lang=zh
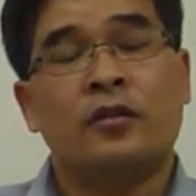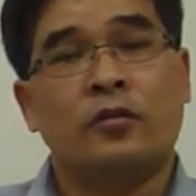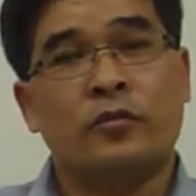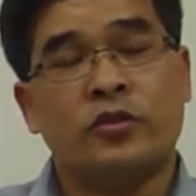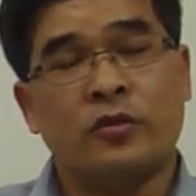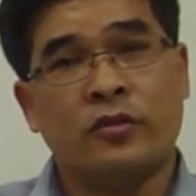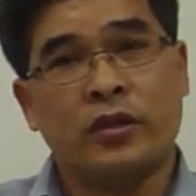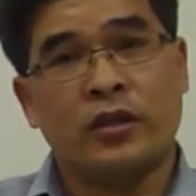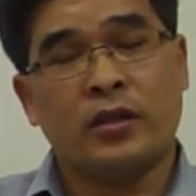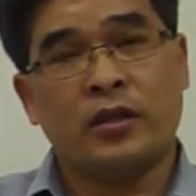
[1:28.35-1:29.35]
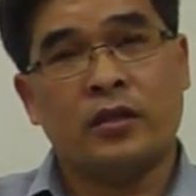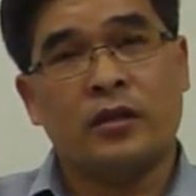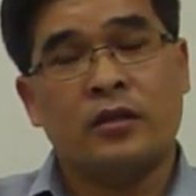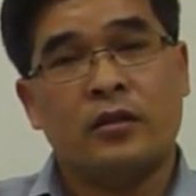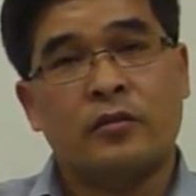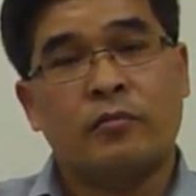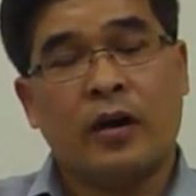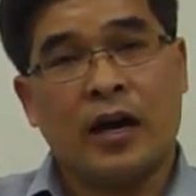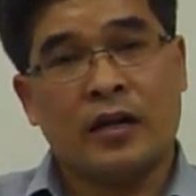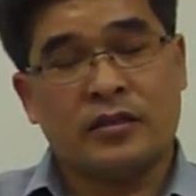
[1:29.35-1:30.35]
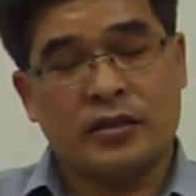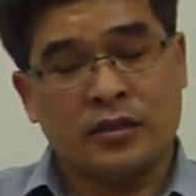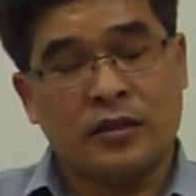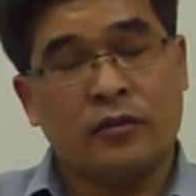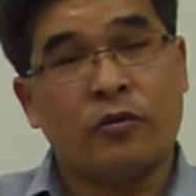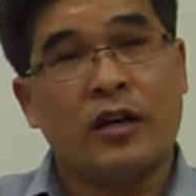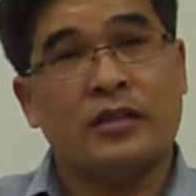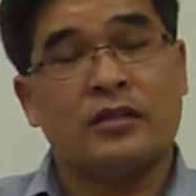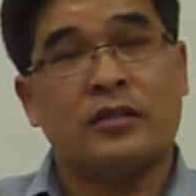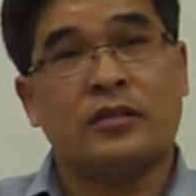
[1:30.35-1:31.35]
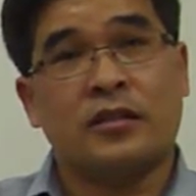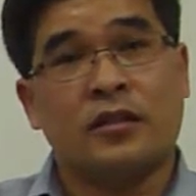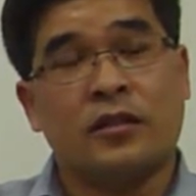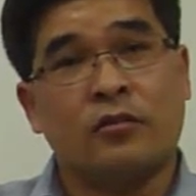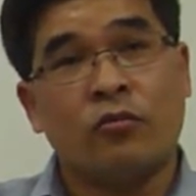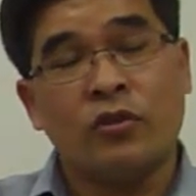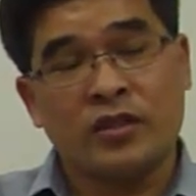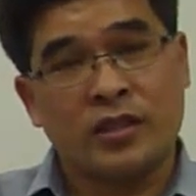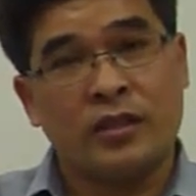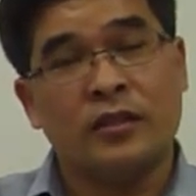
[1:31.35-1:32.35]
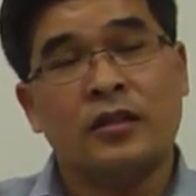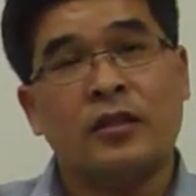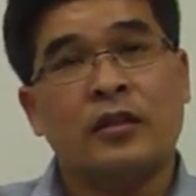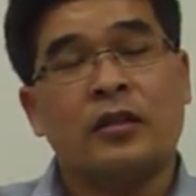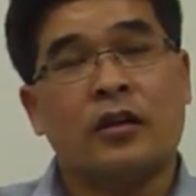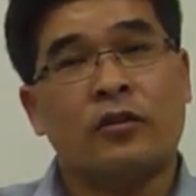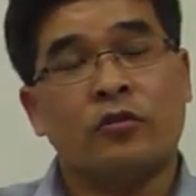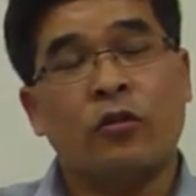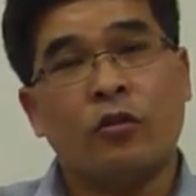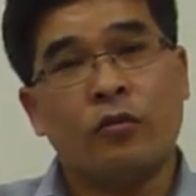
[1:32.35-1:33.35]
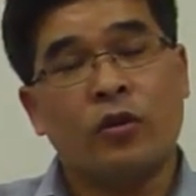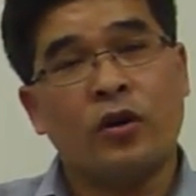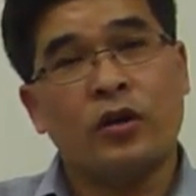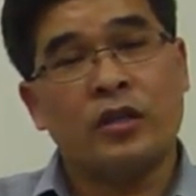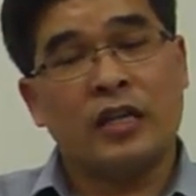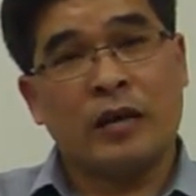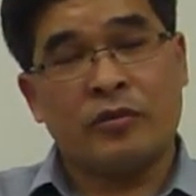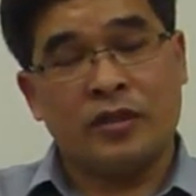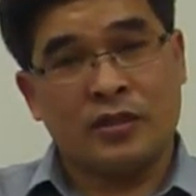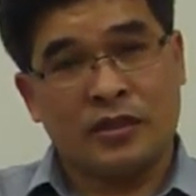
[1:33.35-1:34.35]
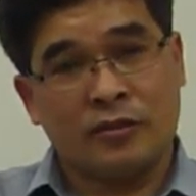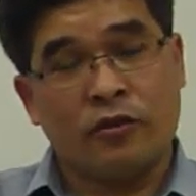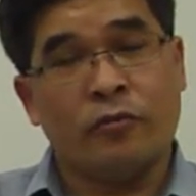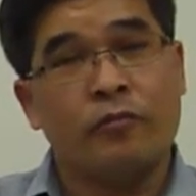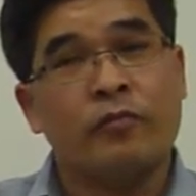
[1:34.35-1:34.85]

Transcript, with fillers: 我们就会把整个会计的整个的过程，然后透过 ERP 的系统，